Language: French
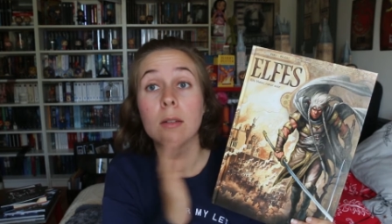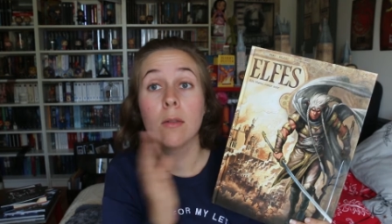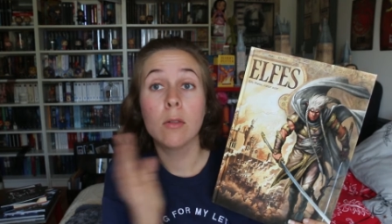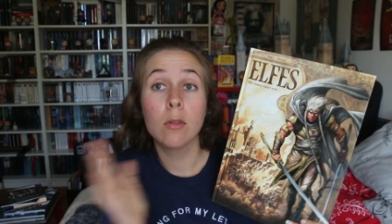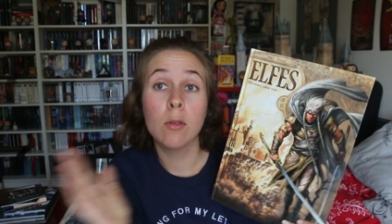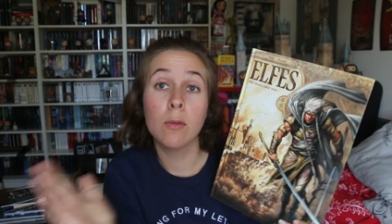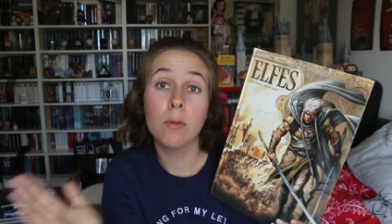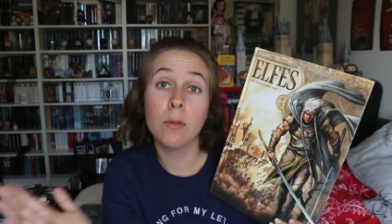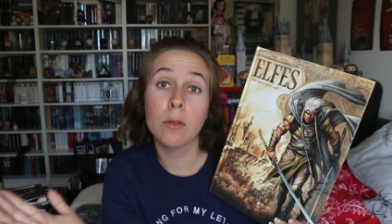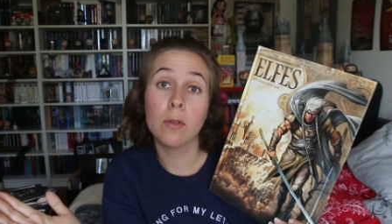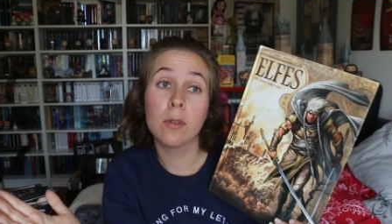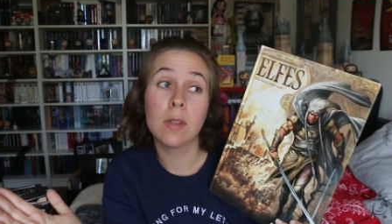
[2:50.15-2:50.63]

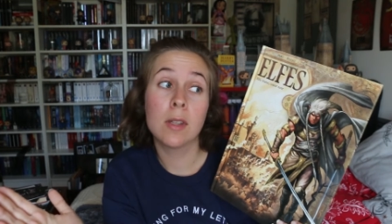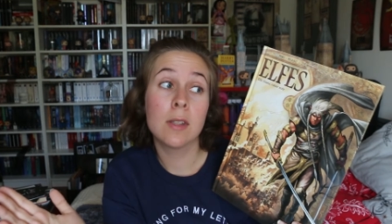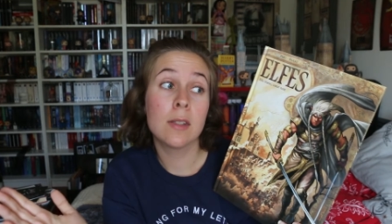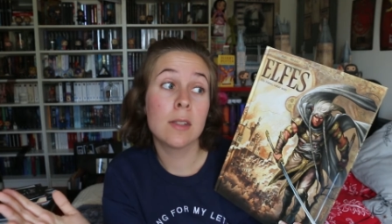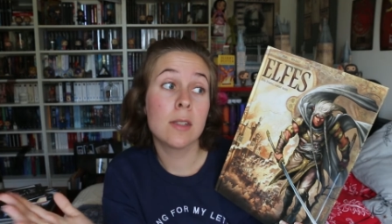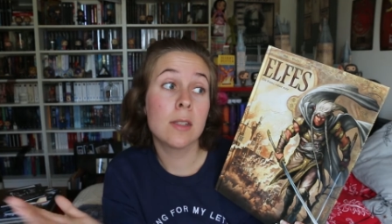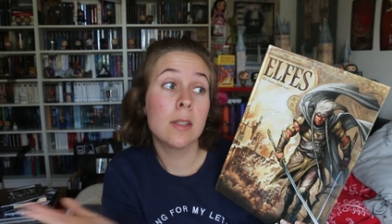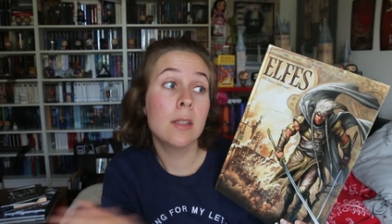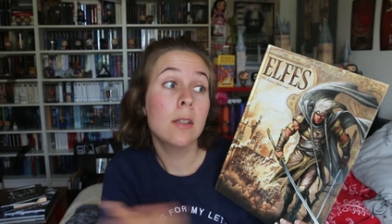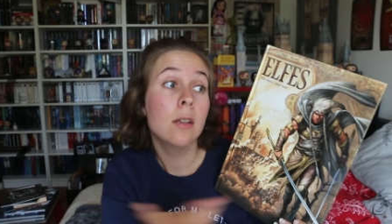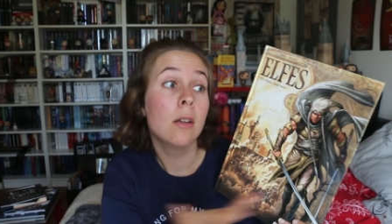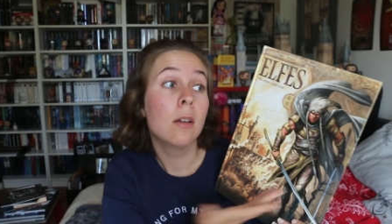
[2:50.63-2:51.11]
de
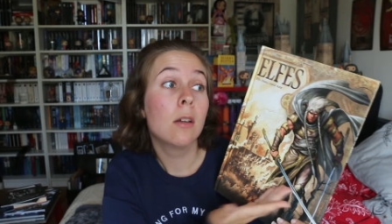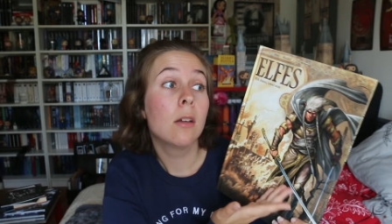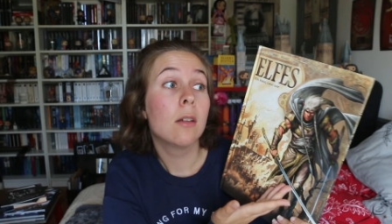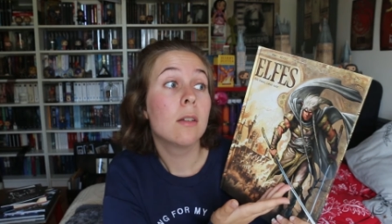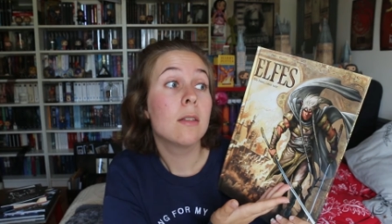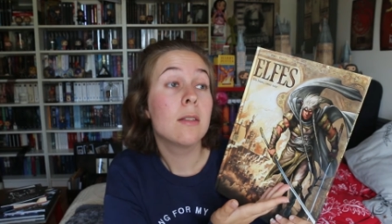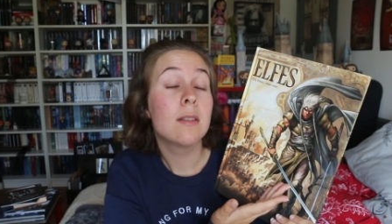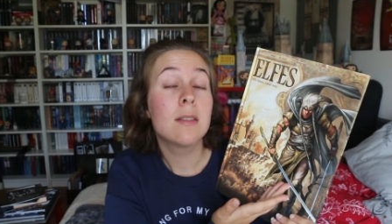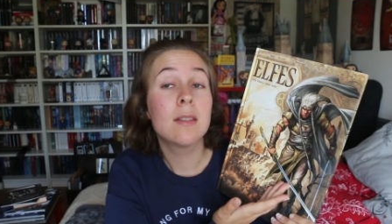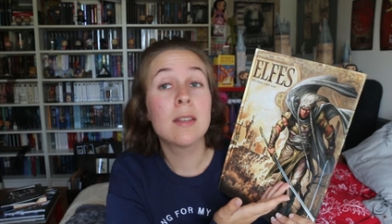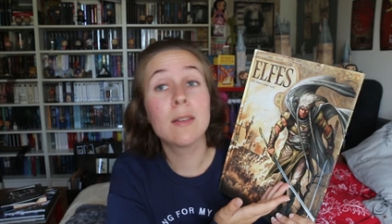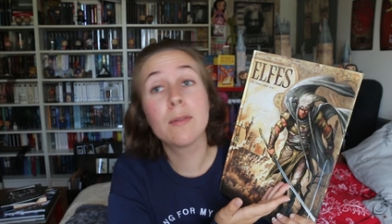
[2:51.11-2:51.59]
fantasy,
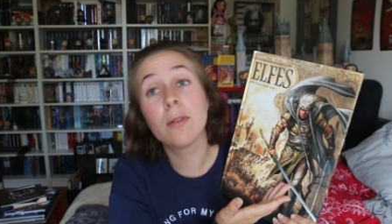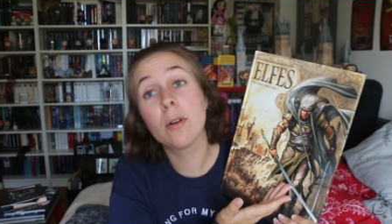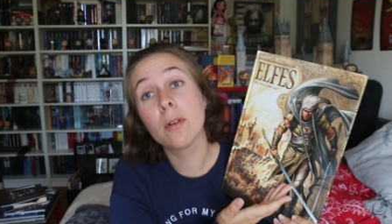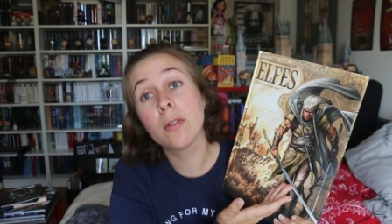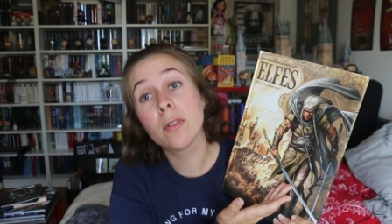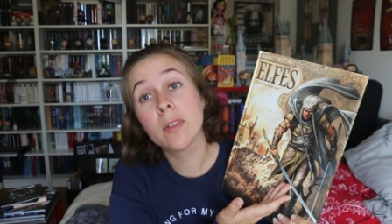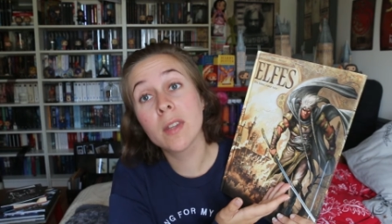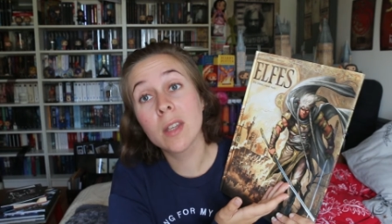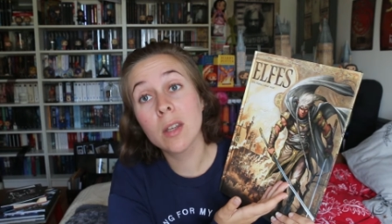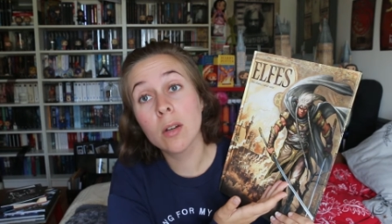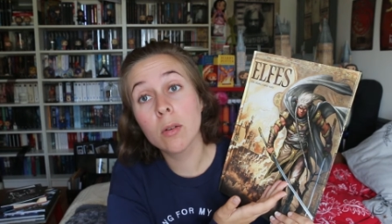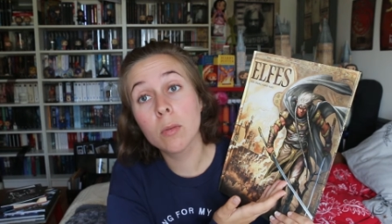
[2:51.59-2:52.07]
c'est
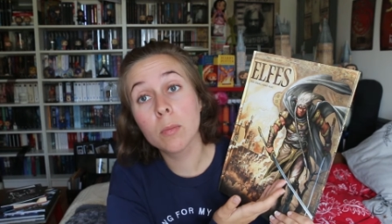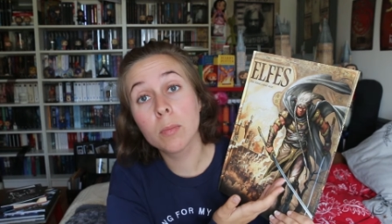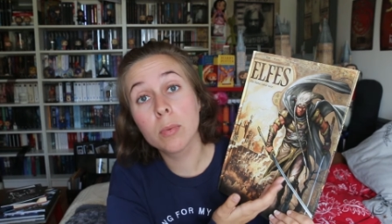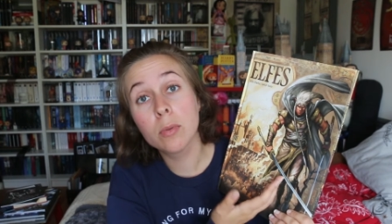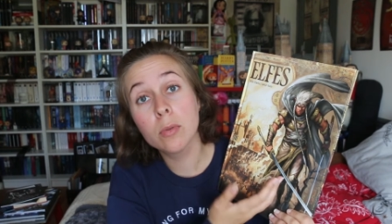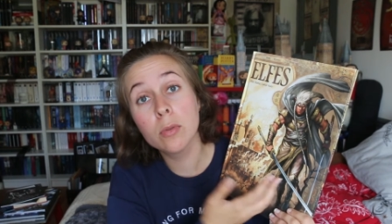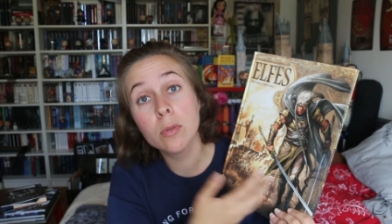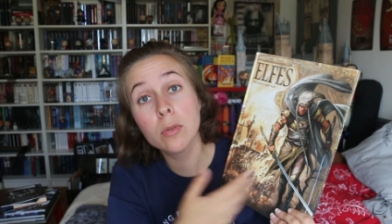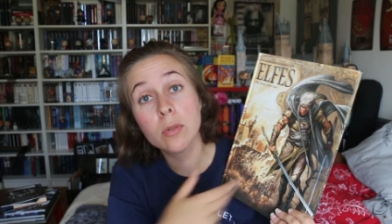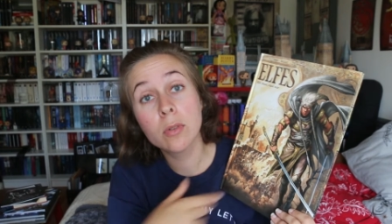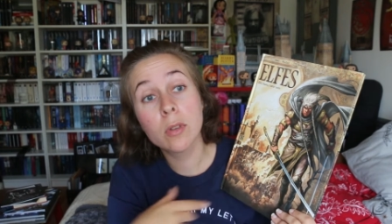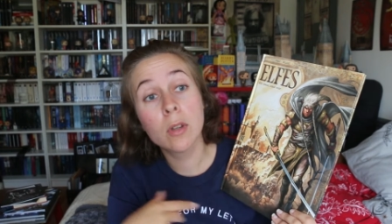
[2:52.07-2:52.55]
français en
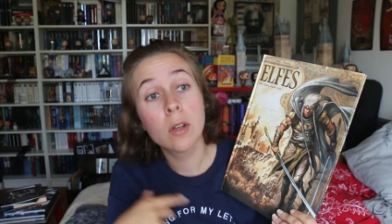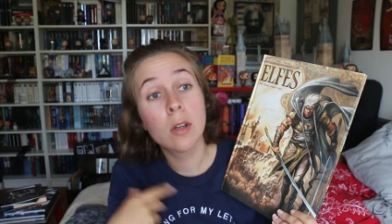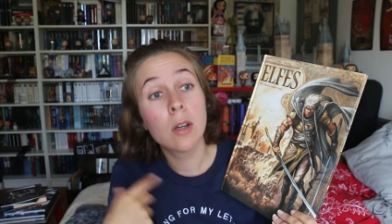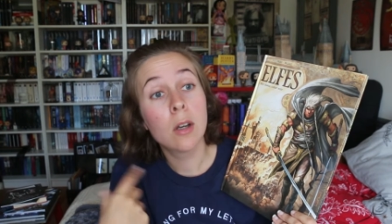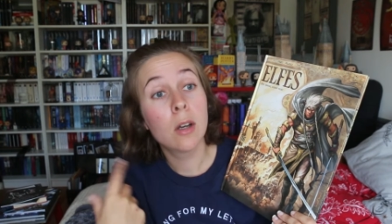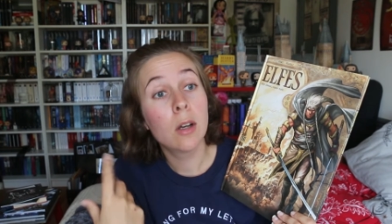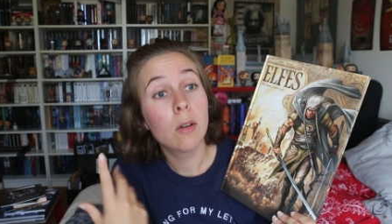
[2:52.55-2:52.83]
plus.